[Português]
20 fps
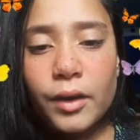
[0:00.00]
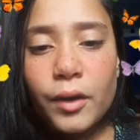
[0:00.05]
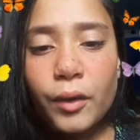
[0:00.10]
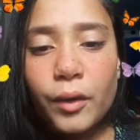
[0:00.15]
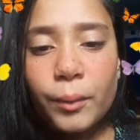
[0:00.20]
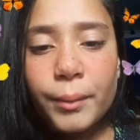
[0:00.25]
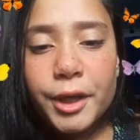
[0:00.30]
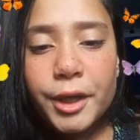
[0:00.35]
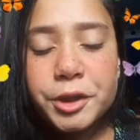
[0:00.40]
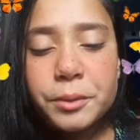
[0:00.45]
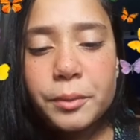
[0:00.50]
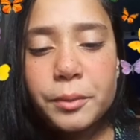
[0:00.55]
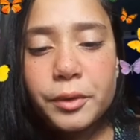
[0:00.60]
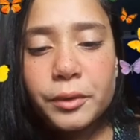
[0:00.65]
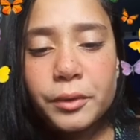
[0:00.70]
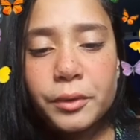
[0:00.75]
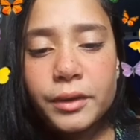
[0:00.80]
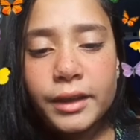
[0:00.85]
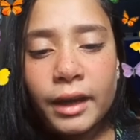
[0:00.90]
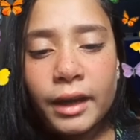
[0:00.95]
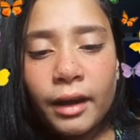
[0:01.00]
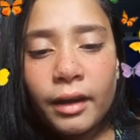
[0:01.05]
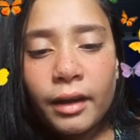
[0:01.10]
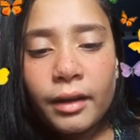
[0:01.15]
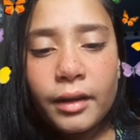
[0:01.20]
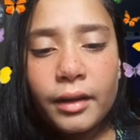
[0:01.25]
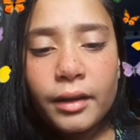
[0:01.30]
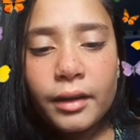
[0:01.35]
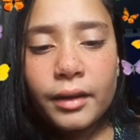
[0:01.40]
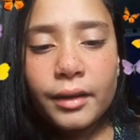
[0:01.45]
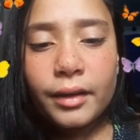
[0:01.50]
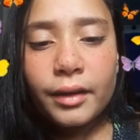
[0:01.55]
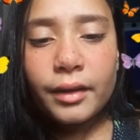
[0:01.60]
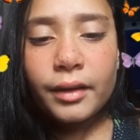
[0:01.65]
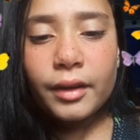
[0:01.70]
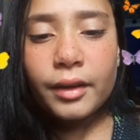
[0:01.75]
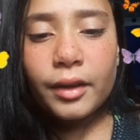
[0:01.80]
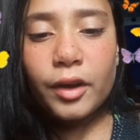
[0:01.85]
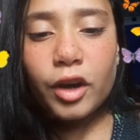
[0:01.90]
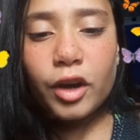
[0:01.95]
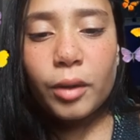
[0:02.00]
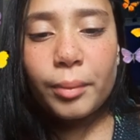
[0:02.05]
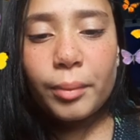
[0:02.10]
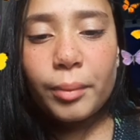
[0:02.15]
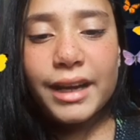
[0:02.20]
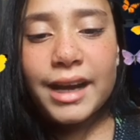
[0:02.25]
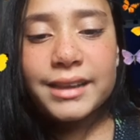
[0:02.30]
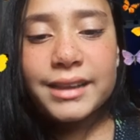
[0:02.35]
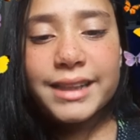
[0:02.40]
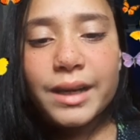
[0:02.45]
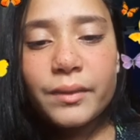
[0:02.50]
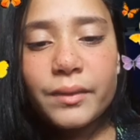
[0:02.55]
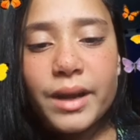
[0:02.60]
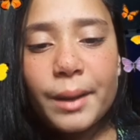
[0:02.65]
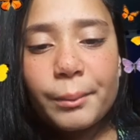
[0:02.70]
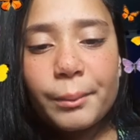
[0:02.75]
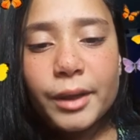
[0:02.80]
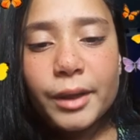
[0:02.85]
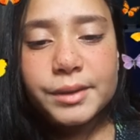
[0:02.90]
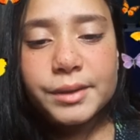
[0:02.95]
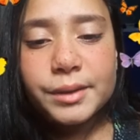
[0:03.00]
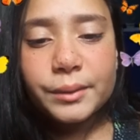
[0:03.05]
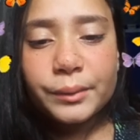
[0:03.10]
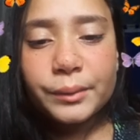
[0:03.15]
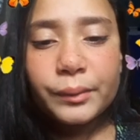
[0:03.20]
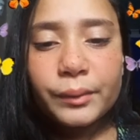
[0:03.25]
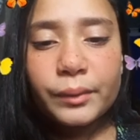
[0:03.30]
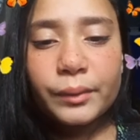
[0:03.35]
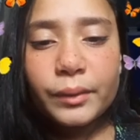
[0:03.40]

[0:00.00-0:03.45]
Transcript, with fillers: Um beijo, Bruna. Obrigada, Emerson.